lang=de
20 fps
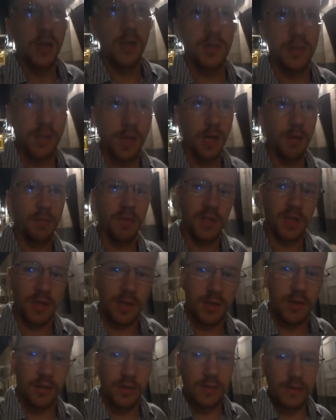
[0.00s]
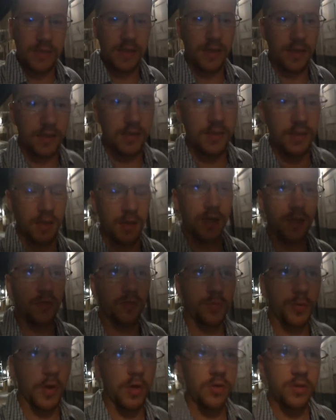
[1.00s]
Die haben mir dann gesagt, ja, du
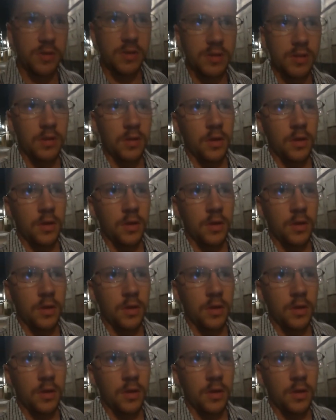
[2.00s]
brauchst